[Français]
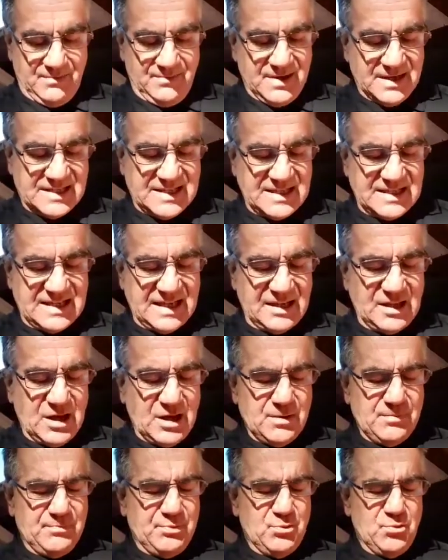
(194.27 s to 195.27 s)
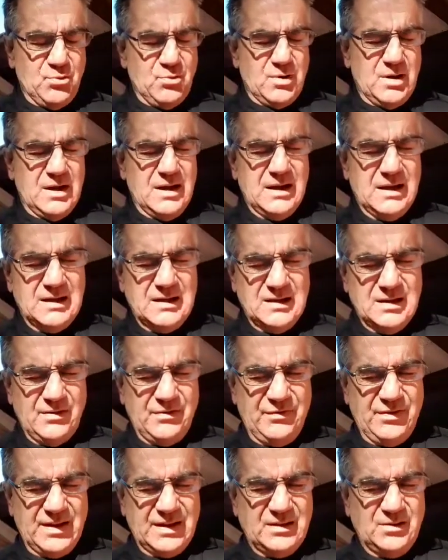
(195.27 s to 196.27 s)
Merci Seigneur pour le
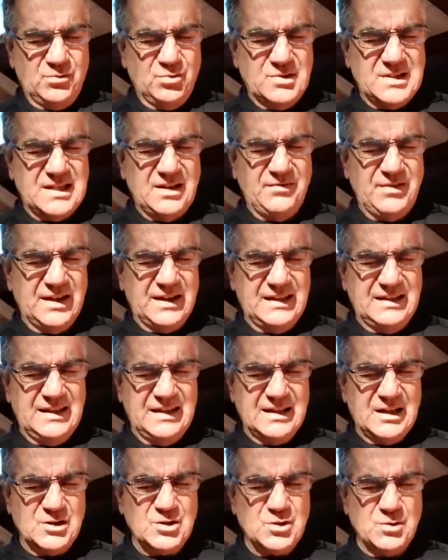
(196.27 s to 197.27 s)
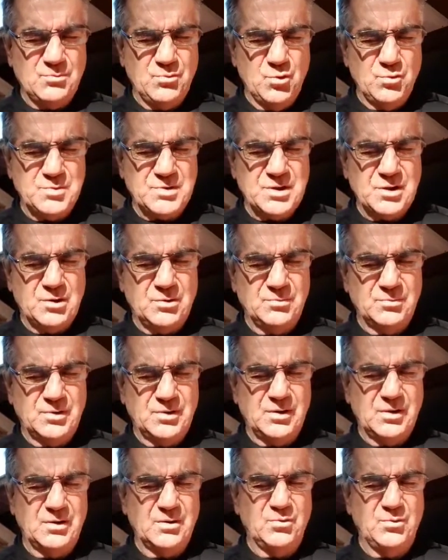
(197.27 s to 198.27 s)
fait, toutes ces vérités dans ce beau psaume
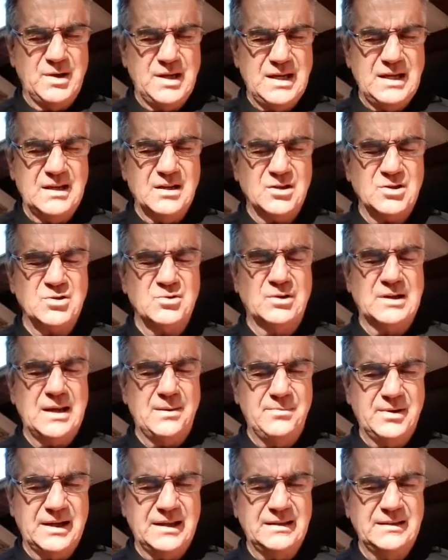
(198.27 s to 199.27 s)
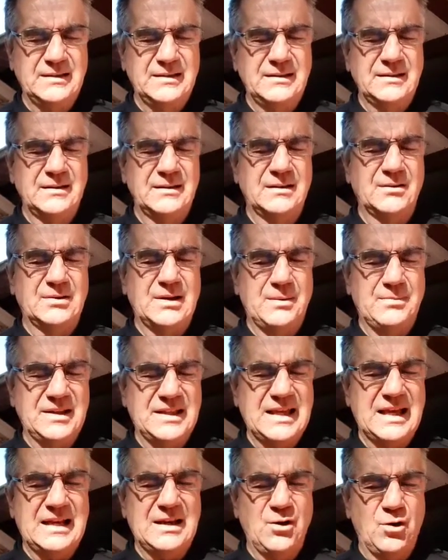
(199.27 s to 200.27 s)
que oui, lorsqu'on abrite, on
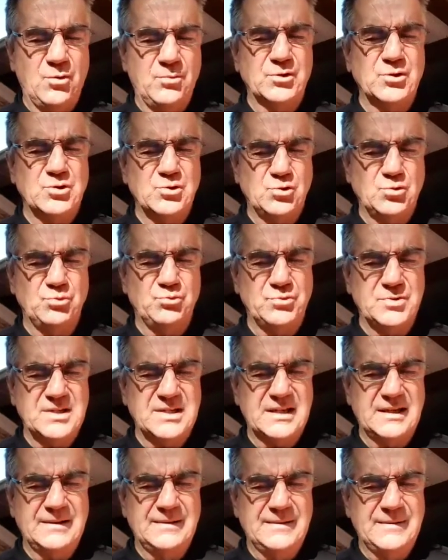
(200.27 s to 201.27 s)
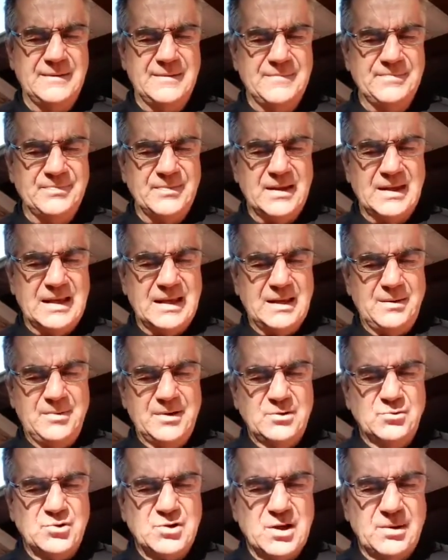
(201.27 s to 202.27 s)
habite à l'ombre du Tout-Puissant, eh
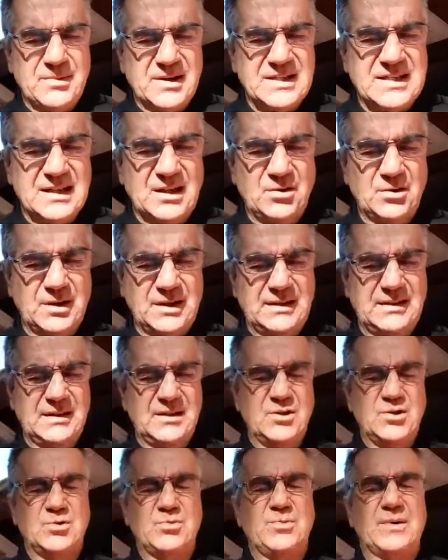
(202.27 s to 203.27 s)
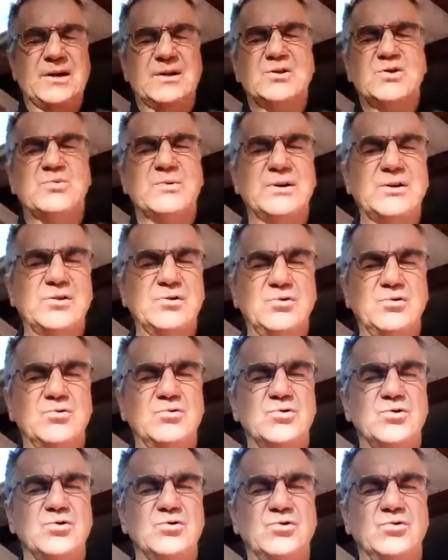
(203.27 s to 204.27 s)
bien nous sommes en sécurité. Tu prends soin de
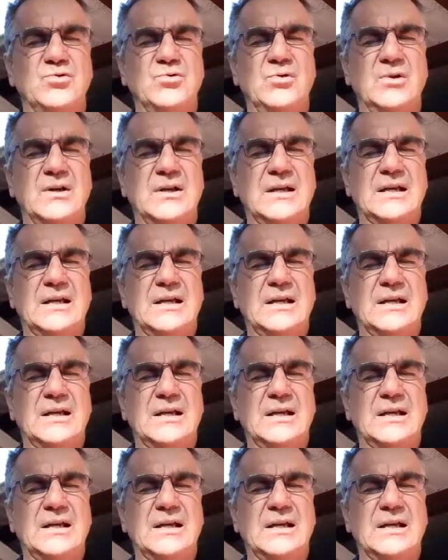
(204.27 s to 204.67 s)
nous, tu nous